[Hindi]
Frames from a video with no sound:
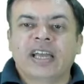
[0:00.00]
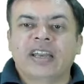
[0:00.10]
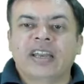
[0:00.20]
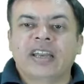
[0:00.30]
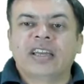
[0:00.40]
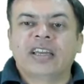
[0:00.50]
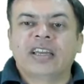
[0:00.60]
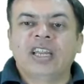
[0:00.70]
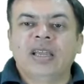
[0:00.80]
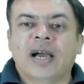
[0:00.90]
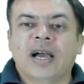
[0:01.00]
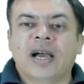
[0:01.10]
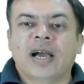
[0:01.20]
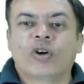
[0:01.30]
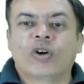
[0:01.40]
फोर ऑफ 56
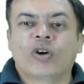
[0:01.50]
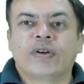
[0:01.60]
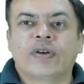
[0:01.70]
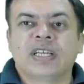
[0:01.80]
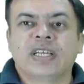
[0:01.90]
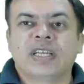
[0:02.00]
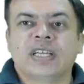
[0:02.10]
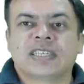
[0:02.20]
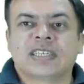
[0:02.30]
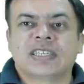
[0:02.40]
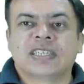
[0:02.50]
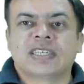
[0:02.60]
है तो ये आपका